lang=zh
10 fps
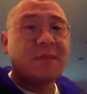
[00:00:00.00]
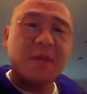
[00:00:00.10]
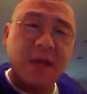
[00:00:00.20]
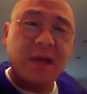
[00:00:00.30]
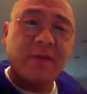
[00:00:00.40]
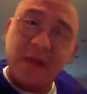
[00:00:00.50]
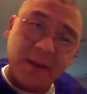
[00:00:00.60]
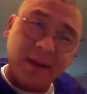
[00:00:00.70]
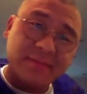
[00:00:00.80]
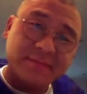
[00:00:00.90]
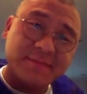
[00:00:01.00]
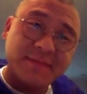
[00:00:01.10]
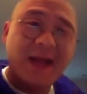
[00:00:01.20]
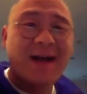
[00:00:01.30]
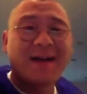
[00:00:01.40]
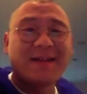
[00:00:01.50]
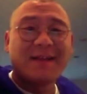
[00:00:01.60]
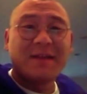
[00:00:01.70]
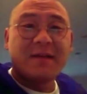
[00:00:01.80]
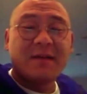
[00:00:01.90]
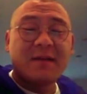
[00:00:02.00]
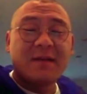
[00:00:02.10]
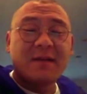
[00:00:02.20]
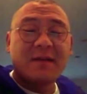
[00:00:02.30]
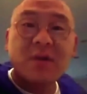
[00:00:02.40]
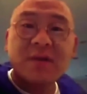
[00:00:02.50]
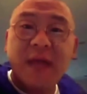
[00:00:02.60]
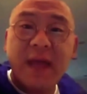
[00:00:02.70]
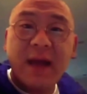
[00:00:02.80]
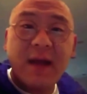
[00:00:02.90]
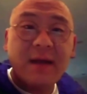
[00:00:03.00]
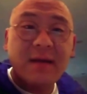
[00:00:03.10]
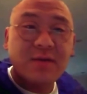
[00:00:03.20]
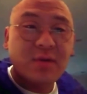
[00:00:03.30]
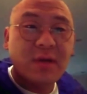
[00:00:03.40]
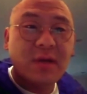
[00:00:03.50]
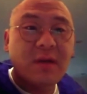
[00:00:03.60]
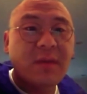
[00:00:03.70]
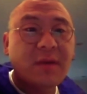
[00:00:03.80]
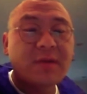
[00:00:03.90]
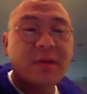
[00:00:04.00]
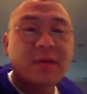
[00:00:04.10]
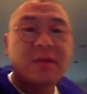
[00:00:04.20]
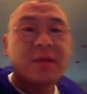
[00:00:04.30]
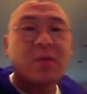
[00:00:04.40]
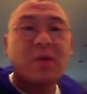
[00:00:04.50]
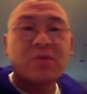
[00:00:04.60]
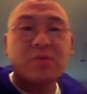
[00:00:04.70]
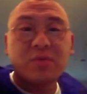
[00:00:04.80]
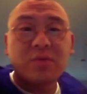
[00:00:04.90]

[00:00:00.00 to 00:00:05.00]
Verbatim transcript: 你们想想为什么啊？好多人猜啊，说是这哥们儿这是期货，